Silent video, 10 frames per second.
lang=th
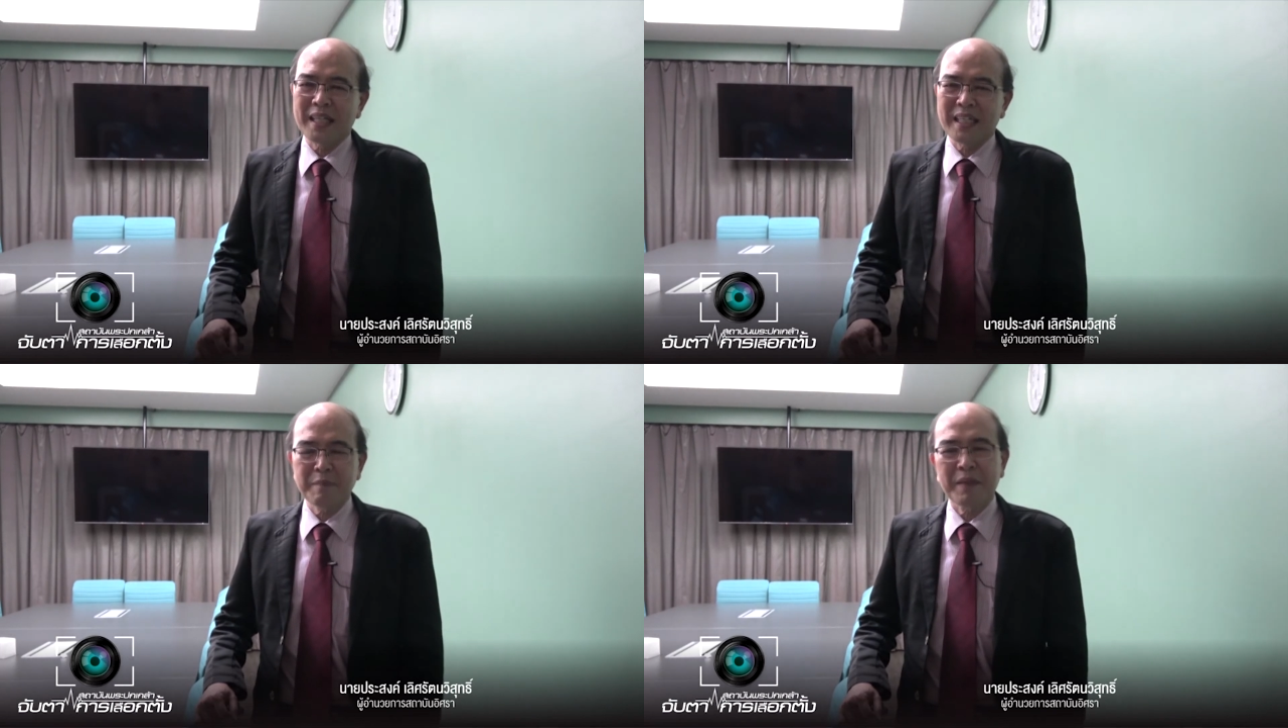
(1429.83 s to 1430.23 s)

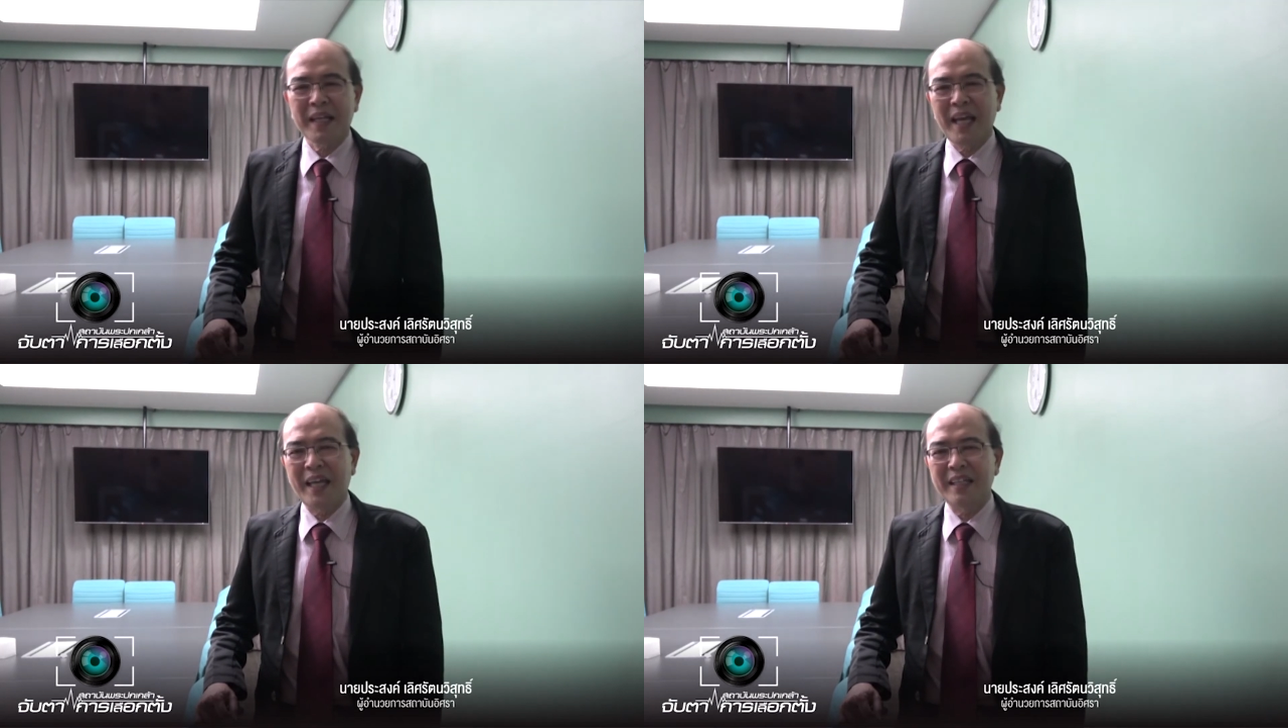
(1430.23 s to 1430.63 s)
การนับ
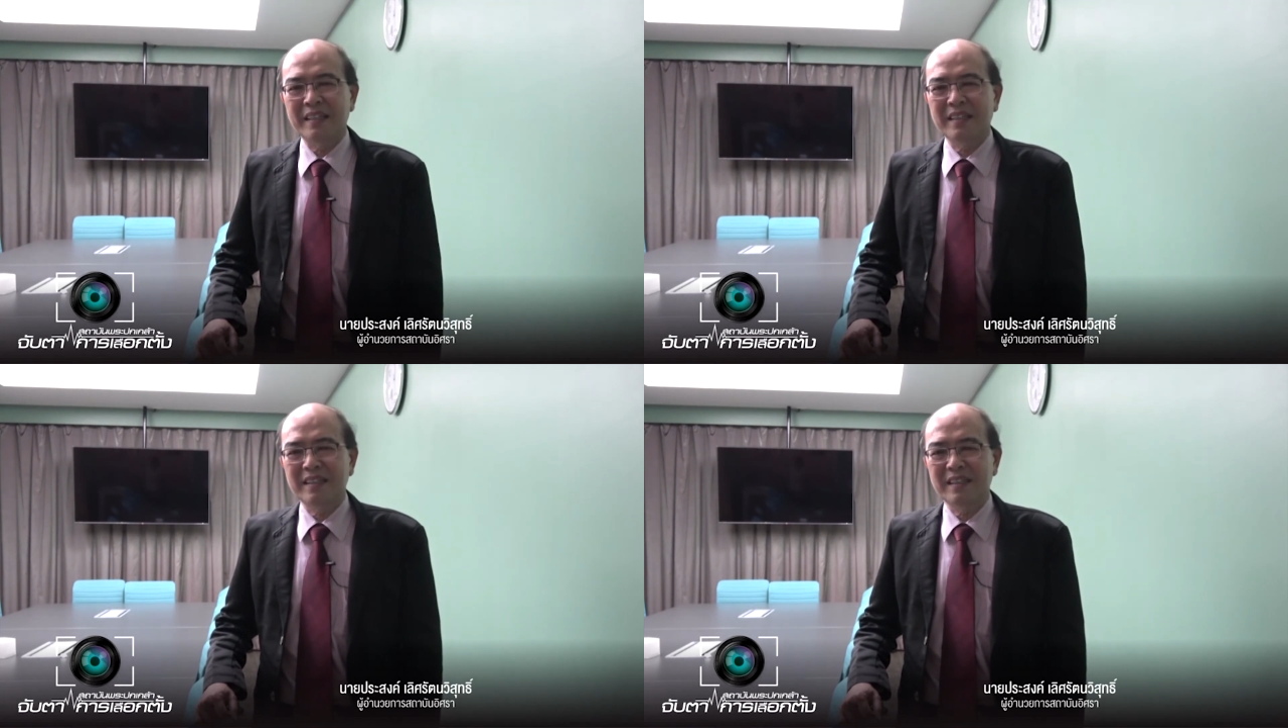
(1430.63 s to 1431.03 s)
คะแนน
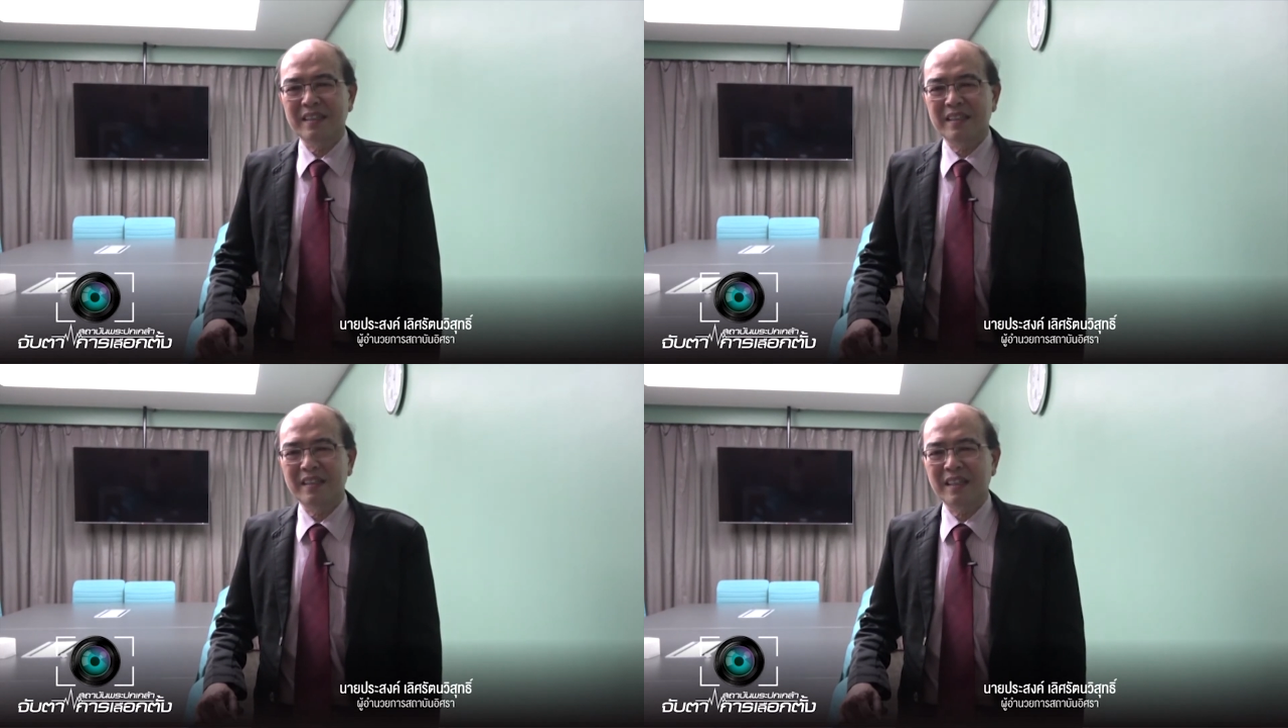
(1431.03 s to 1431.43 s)

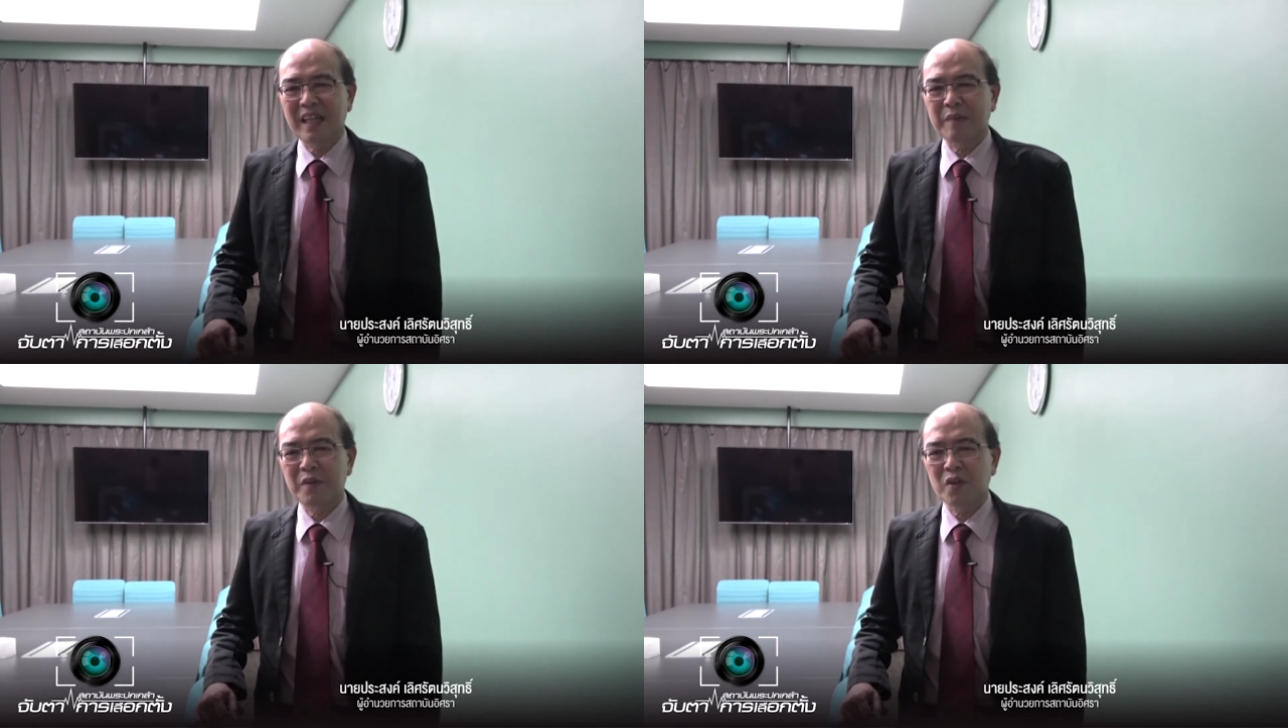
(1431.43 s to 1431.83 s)

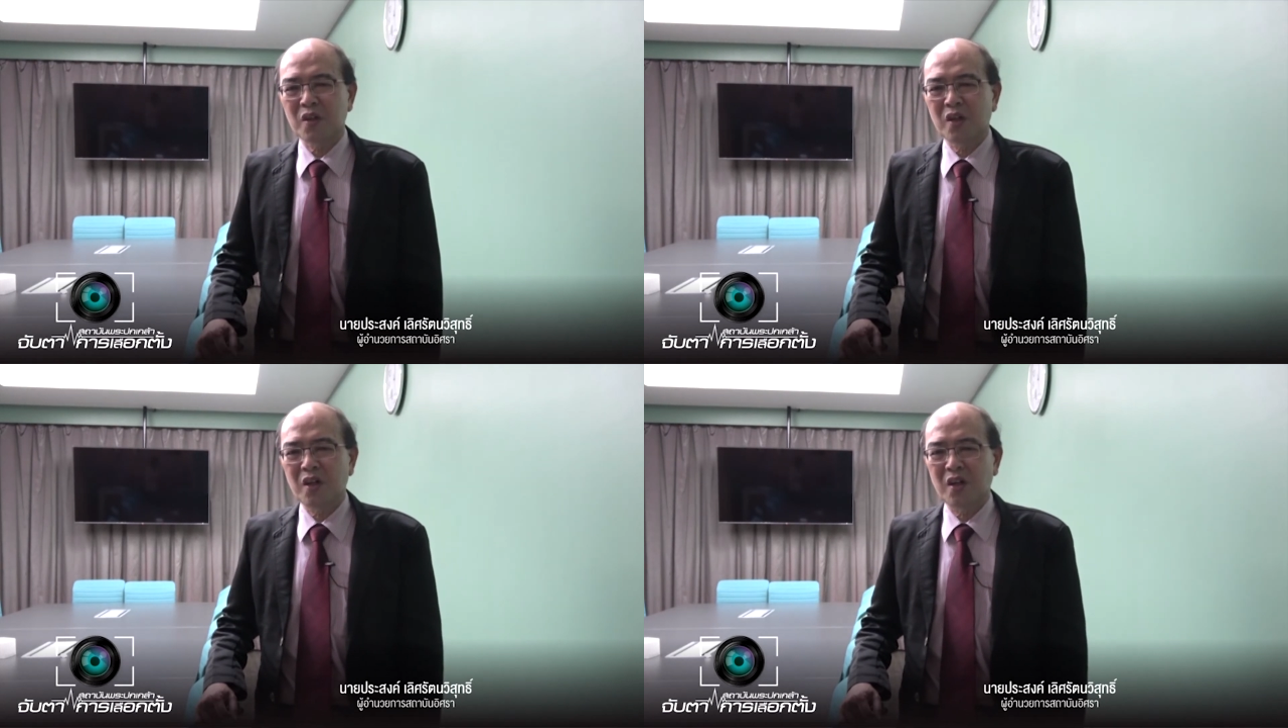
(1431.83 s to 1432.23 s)
นะครับแล้วก็